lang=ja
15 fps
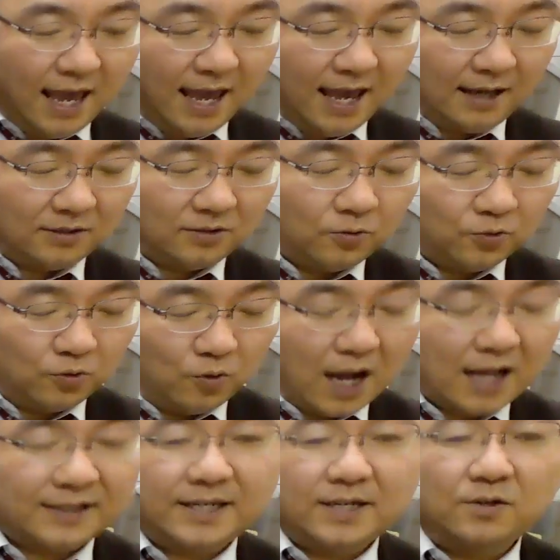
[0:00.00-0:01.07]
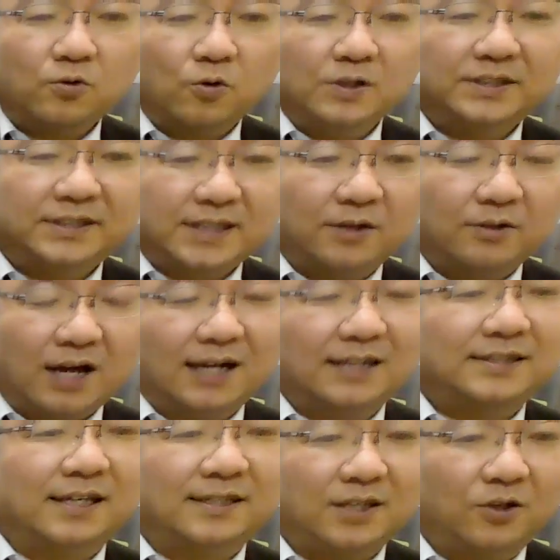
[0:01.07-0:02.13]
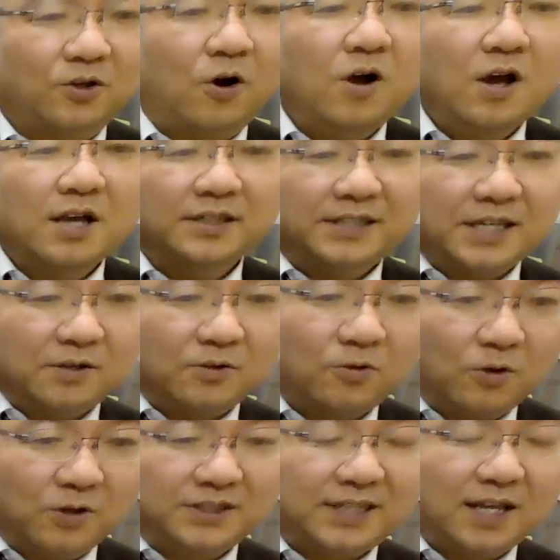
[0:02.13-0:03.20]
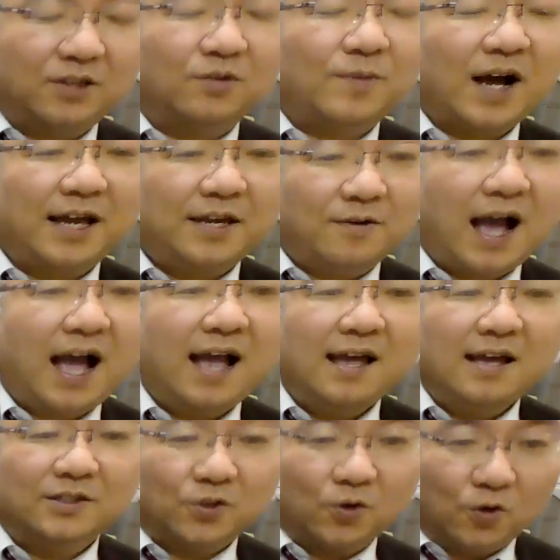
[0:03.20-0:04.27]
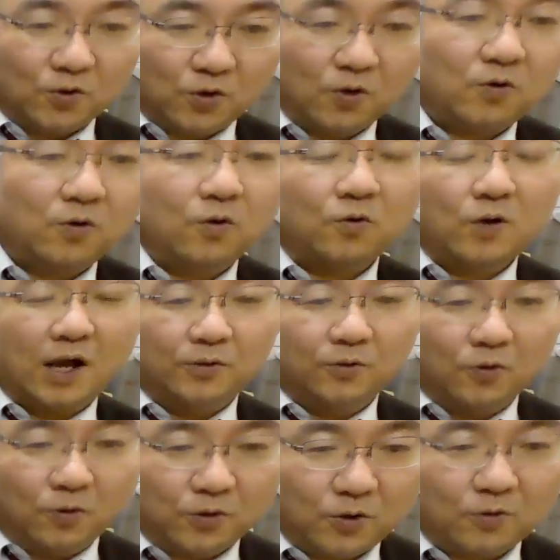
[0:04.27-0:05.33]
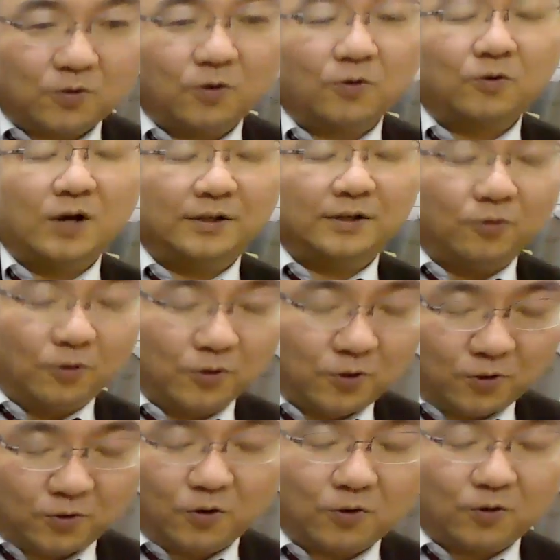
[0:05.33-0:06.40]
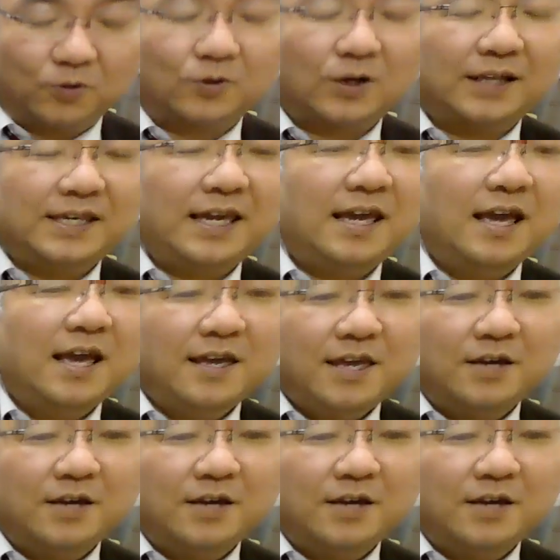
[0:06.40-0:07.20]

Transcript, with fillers: えー、今度は新高一制の話ですけど新高一制の場合は商業高校や農業高校や工業高校とかに